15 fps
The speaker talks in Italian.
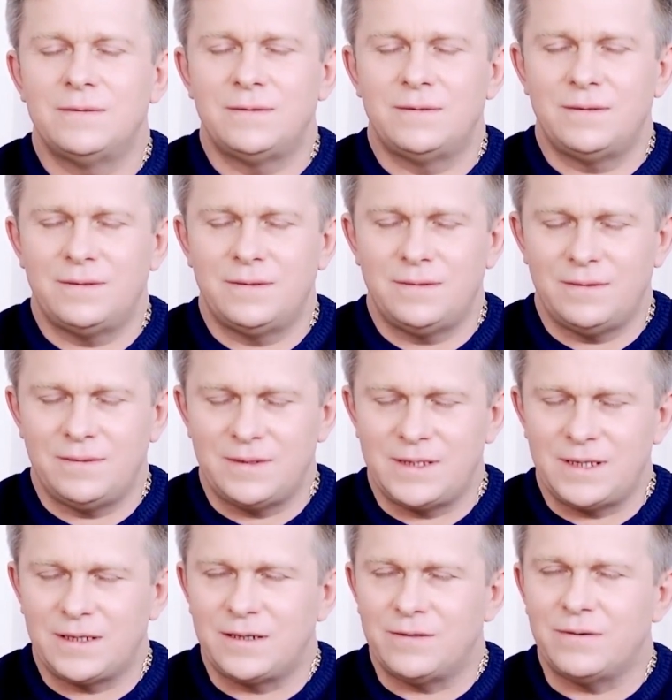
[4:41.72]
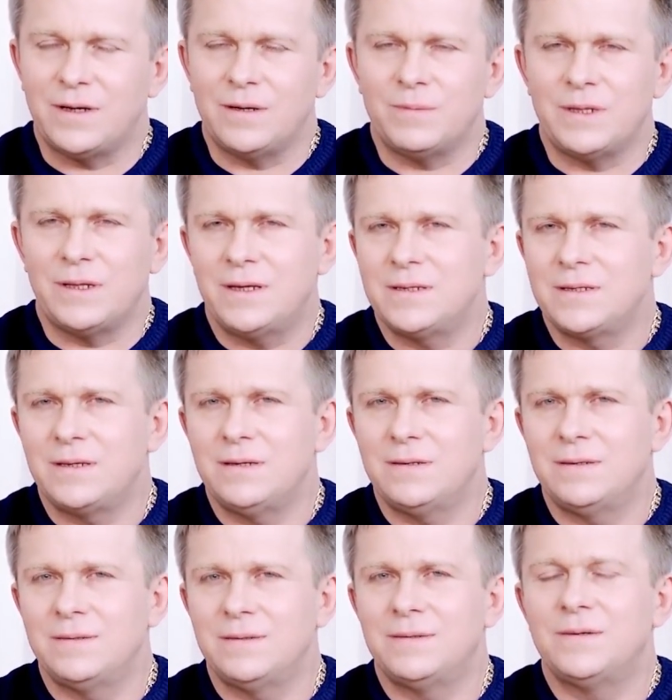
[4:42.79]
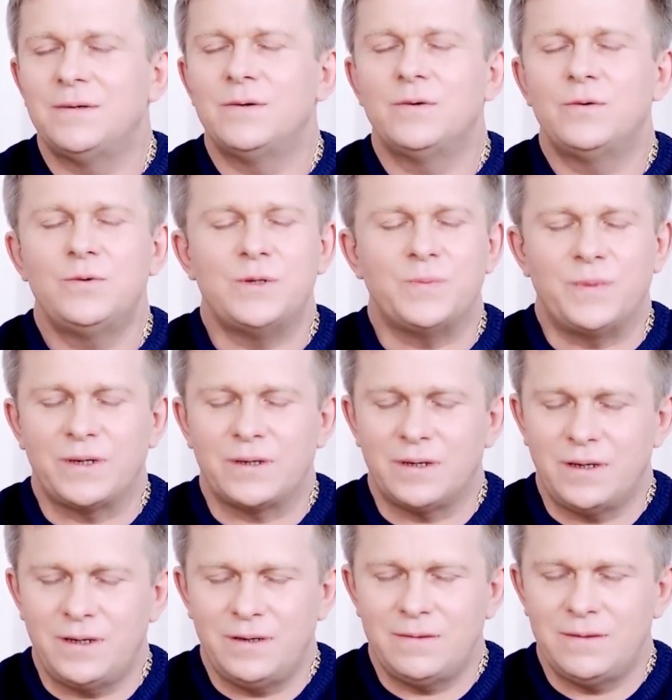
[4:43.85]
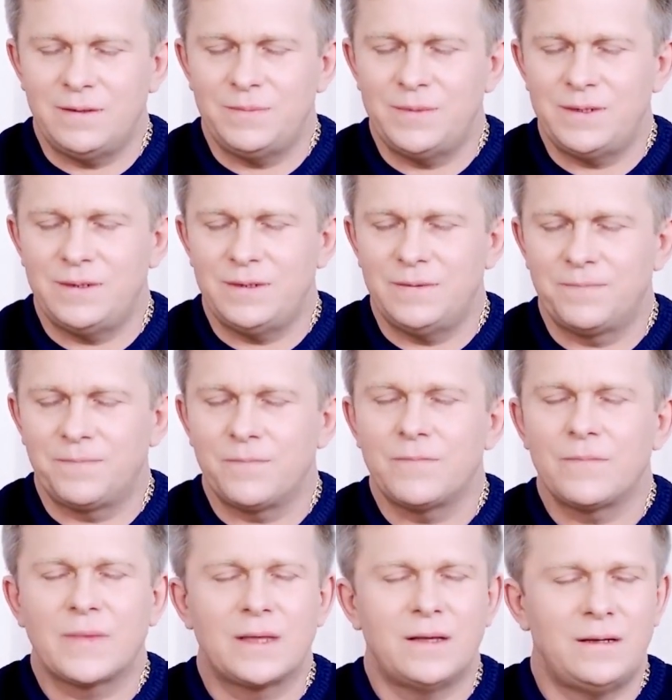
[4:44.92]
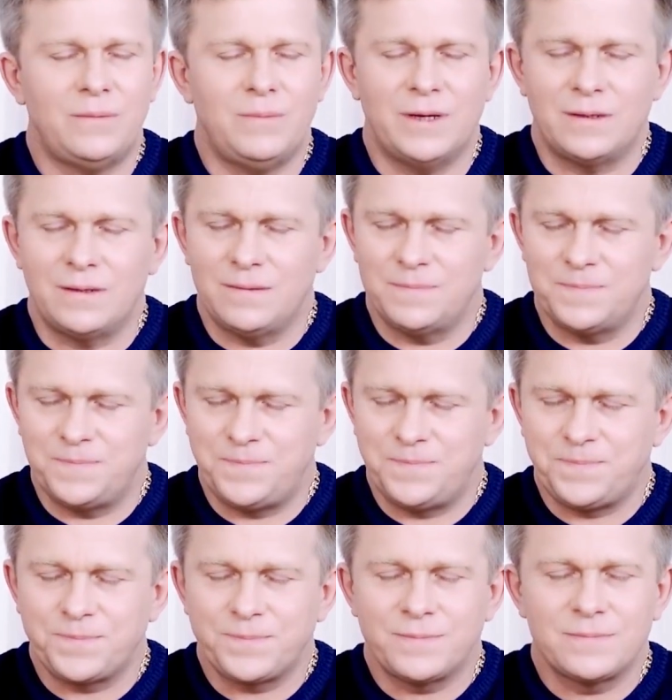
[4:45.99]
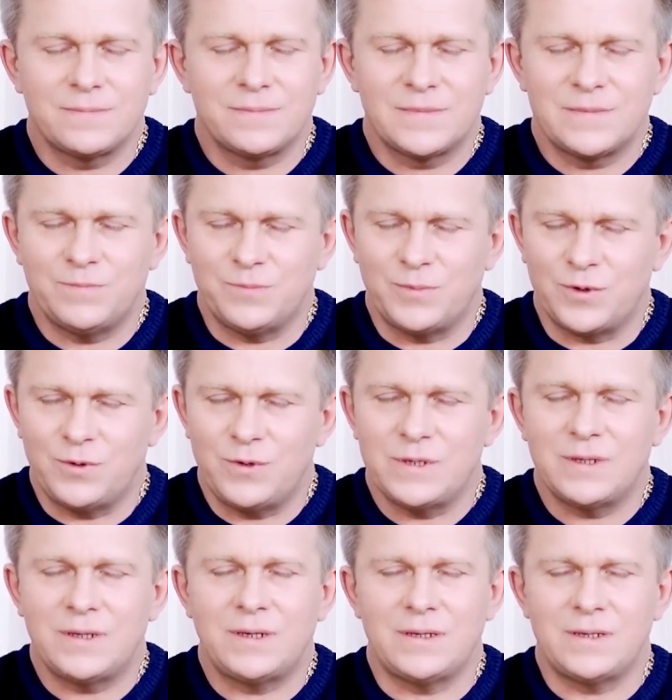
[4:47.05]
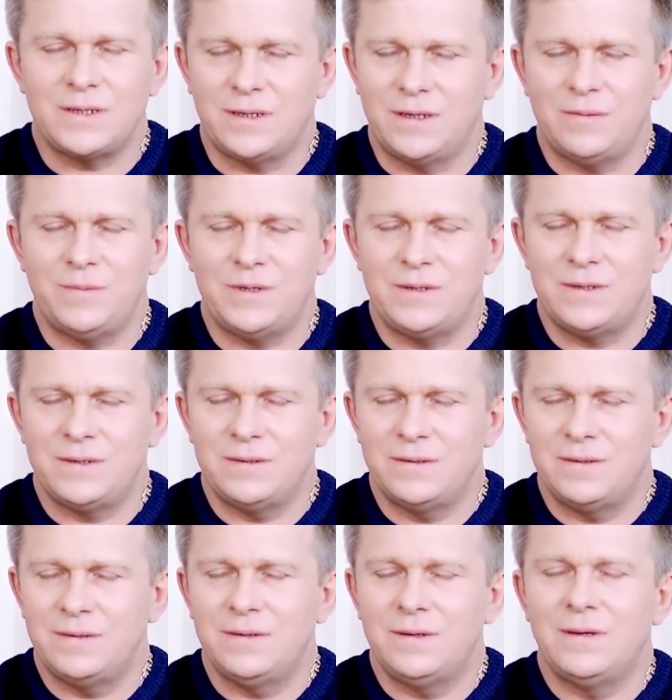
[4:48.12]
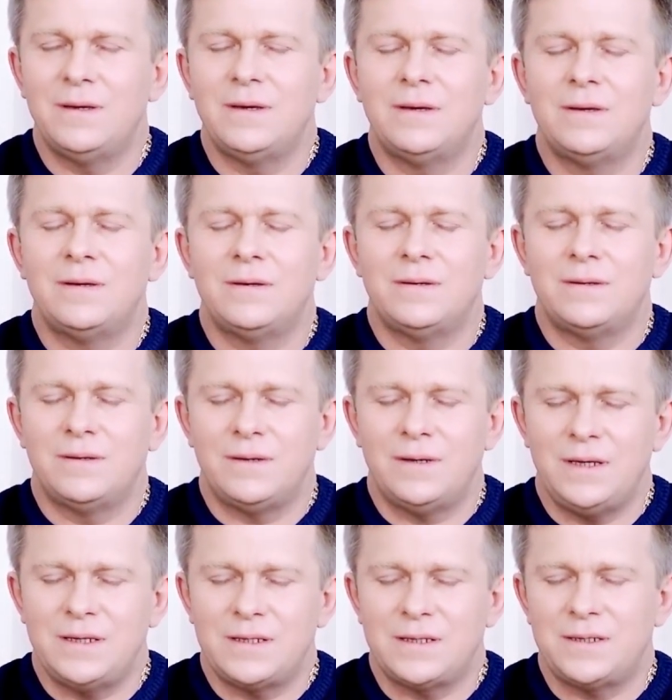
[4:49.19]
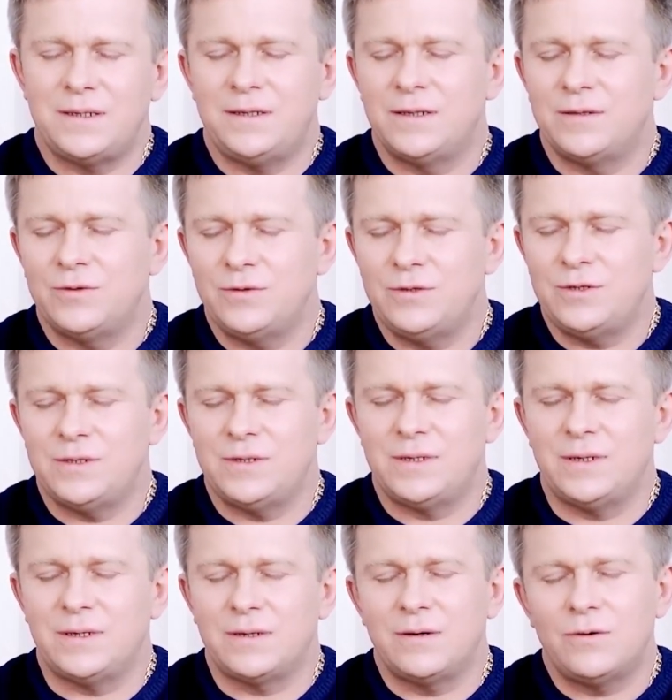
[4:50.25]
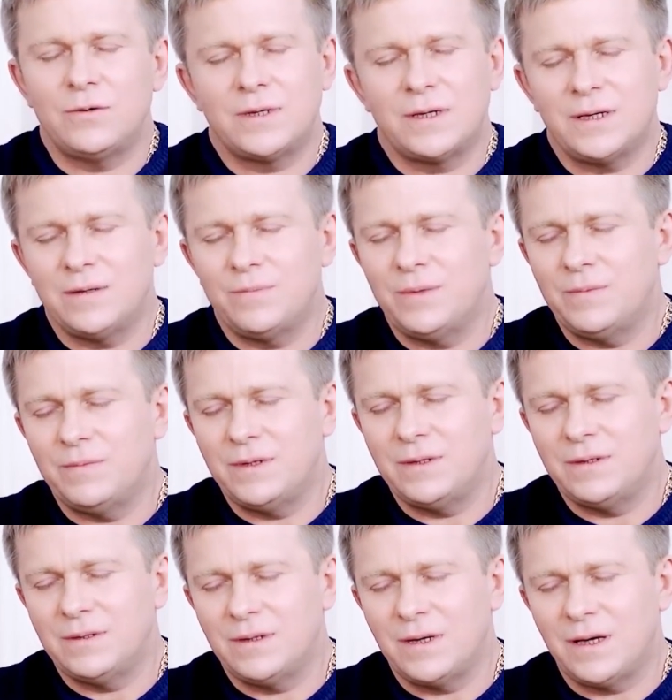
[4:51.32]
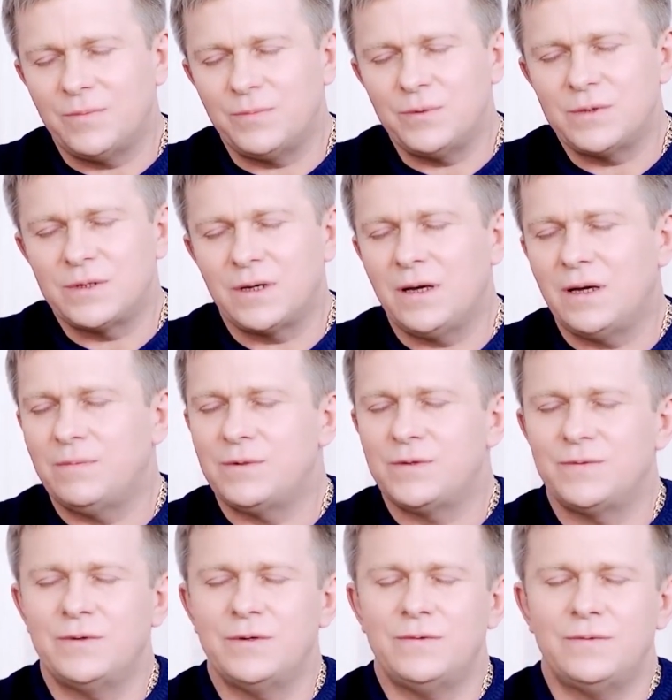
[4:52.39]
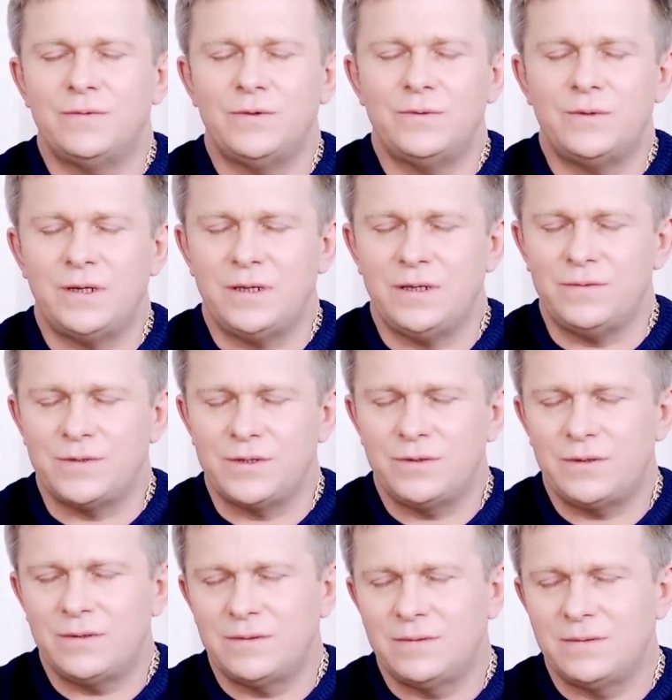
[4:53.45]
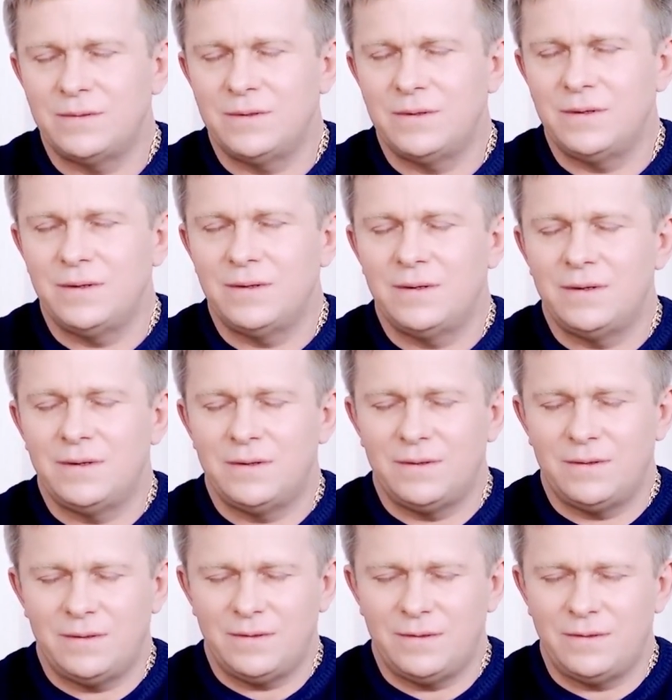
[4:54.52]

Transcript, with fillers: Una semplice proposta. Eh, Chiudiamo gli occhi e calmiamoci. Esatto. Ragazzi, semplicemente rilassiamoci e concentriamoci, esatto, come se avessimo abbassato lo sguardo interiore esatto. nel nostro petto.